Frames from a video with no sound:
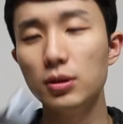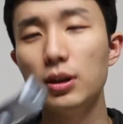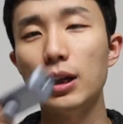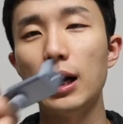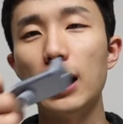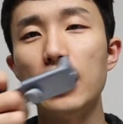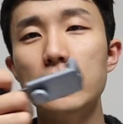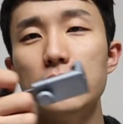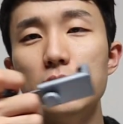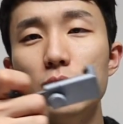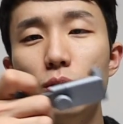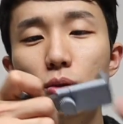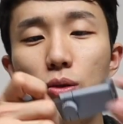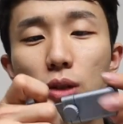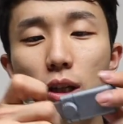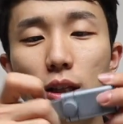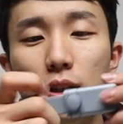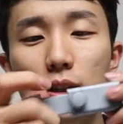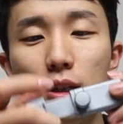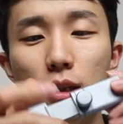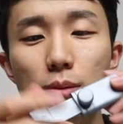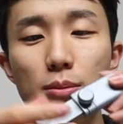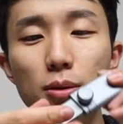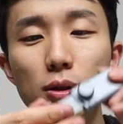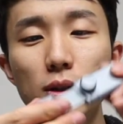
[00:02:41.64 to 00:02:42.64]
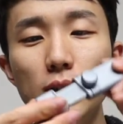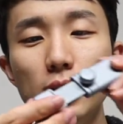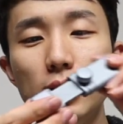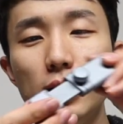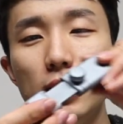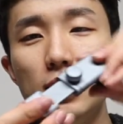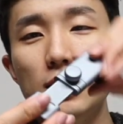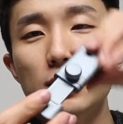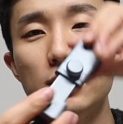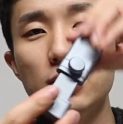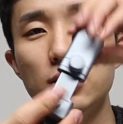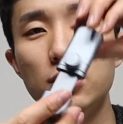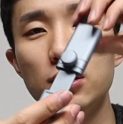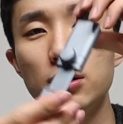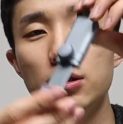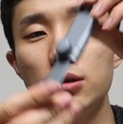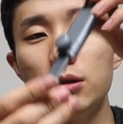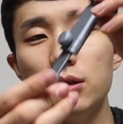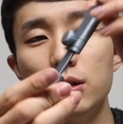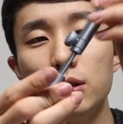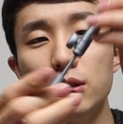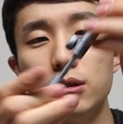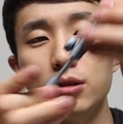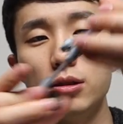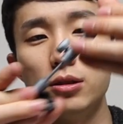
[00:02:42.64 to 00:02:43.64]
가지고 다니기 편하다는 거
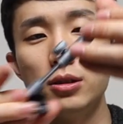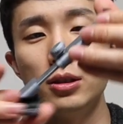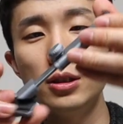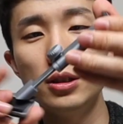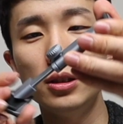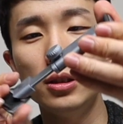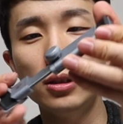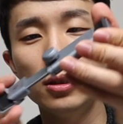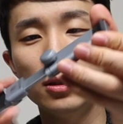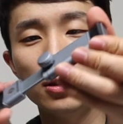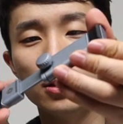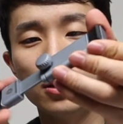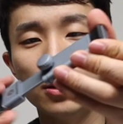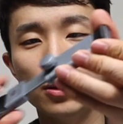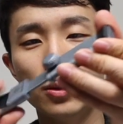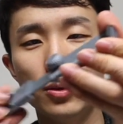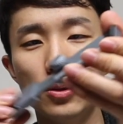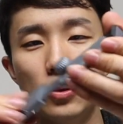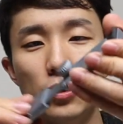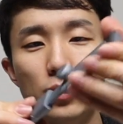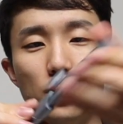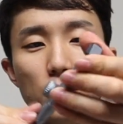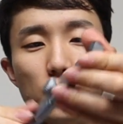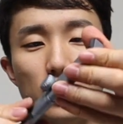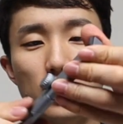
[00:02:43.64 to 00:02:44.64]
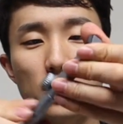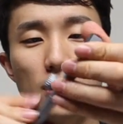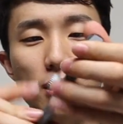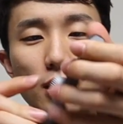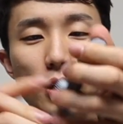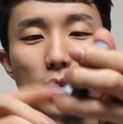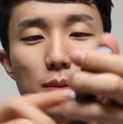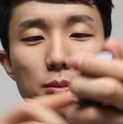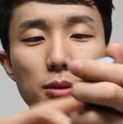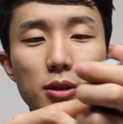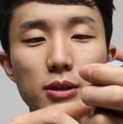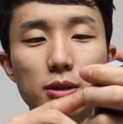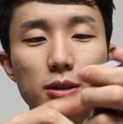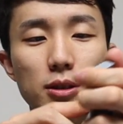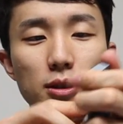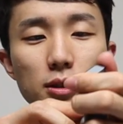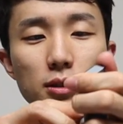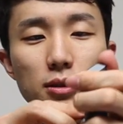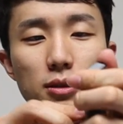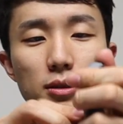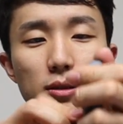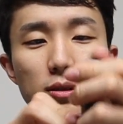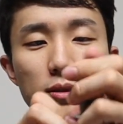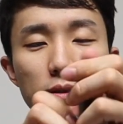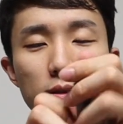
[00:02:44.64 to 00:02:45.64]
이거를 이렇게 하면은